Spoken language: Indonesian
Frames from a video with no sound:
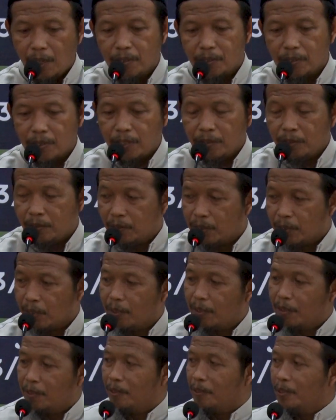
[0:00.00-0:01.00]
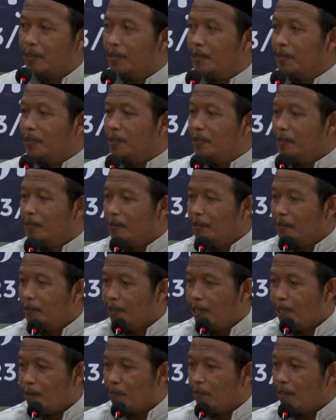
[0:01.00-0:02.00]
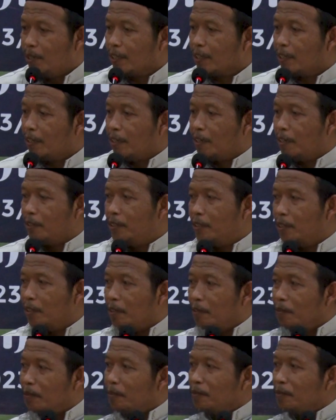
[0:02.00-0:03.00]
ahsant. Nah, laka hadiah.